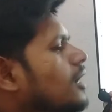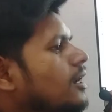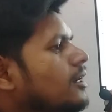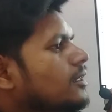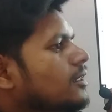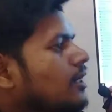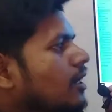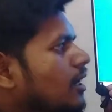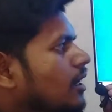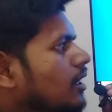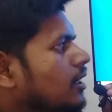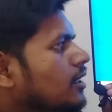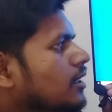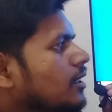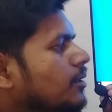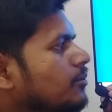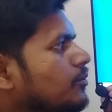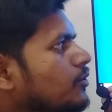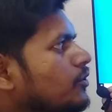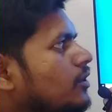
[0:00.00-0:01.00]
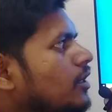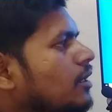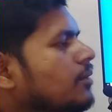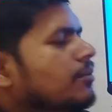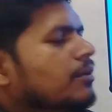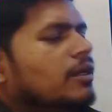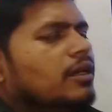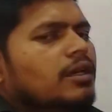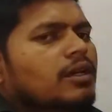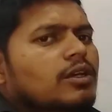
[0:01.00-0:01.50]
कार्ड का कंप्यूटर
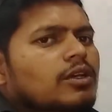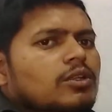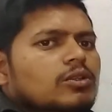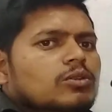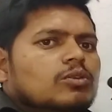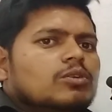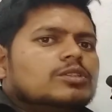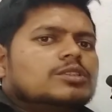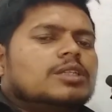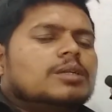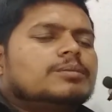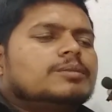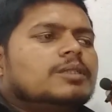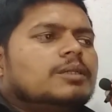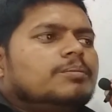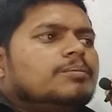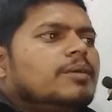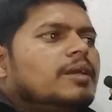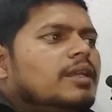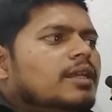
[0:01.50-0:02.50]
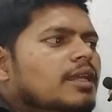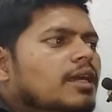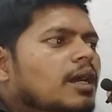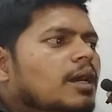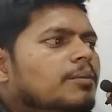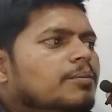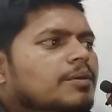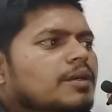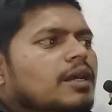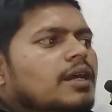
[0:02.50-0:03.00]
में तो सबसे पहले
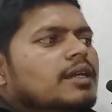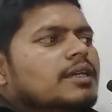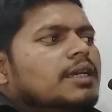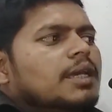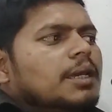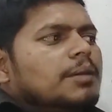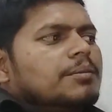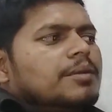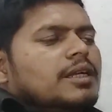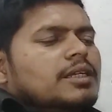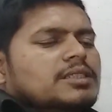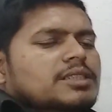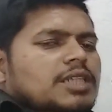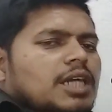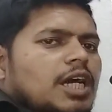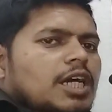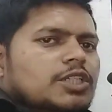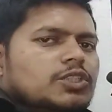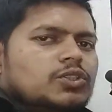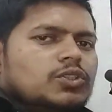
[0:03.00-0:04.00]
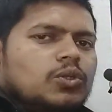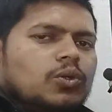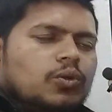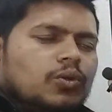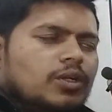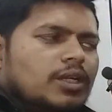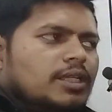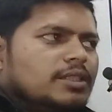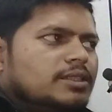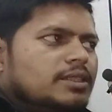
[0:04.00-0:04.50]
आपका कैमरा चार्ज
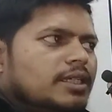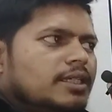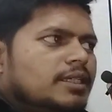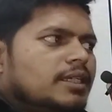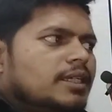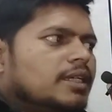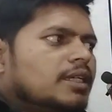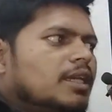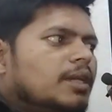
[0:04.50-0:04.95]
होना चाहिए